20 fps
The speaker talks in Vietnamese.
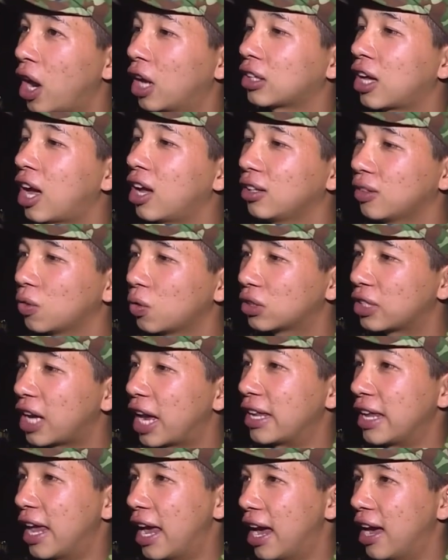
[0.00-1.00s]
Tết
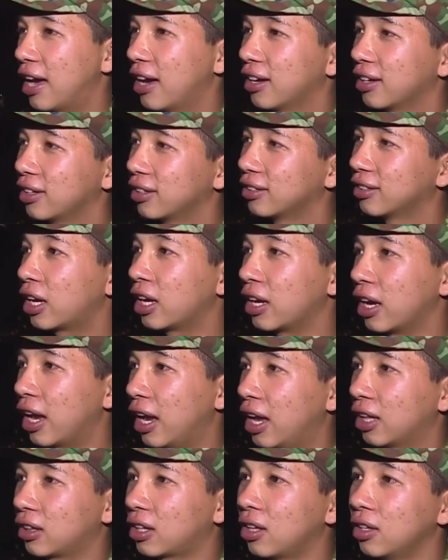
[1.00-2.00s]
xa nhà khi
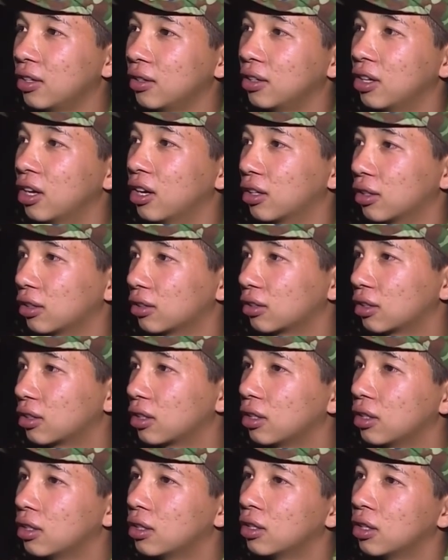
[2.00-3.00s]
nghe tin được
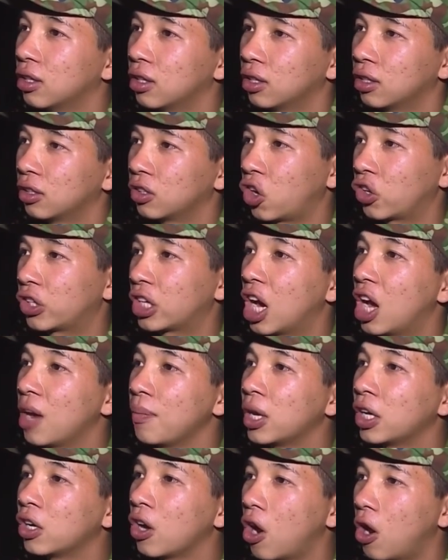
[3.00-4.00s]
trò chơi
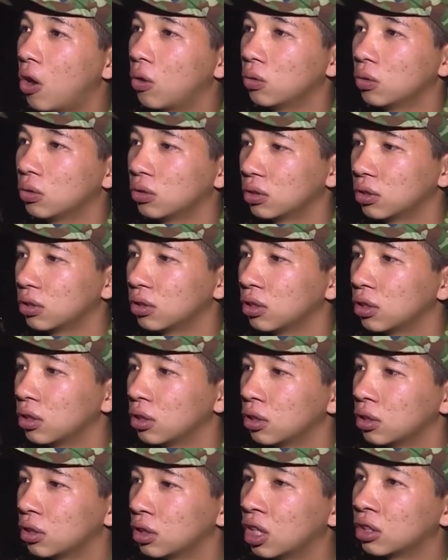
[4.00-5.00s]
Bigo
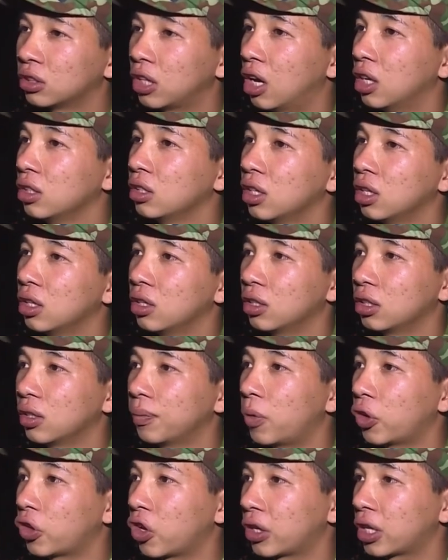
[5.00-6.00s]
tương tự như
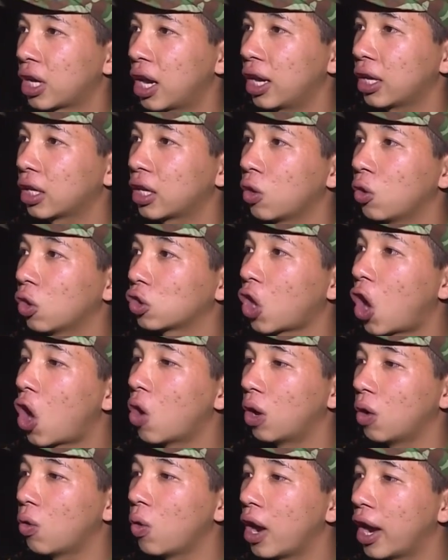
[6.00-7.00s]
một trò chơi kêu
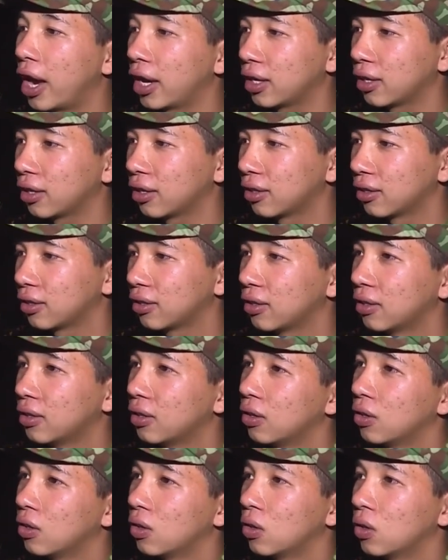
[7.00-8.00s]
lô ở quê
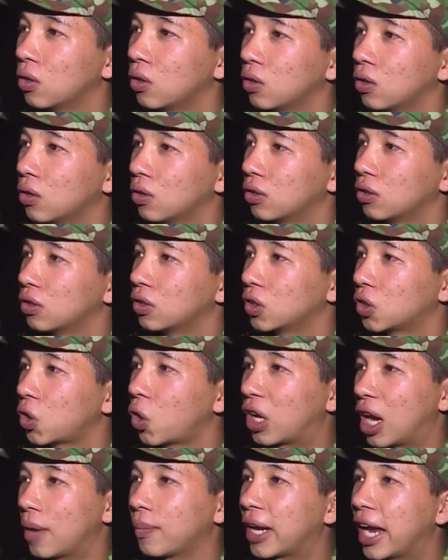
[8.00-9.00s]

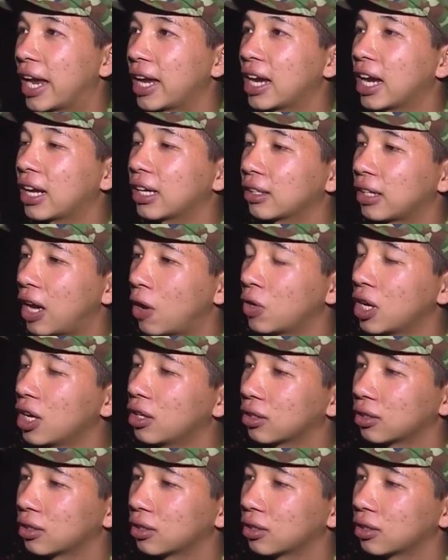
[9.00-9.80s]
tôi cảm thấy rất nao nức